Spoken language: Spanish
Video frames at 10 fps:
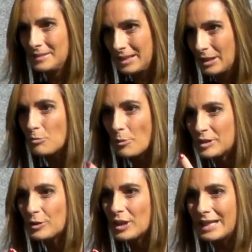y era un
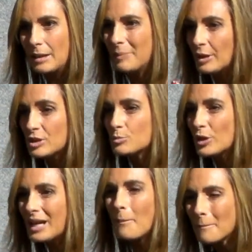momento en el que el periodismo
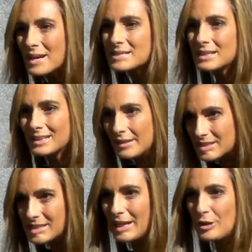era más
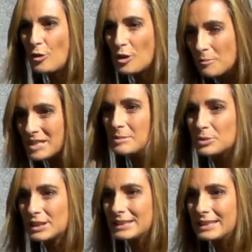necesario y más
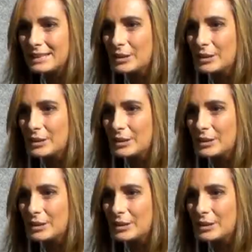importante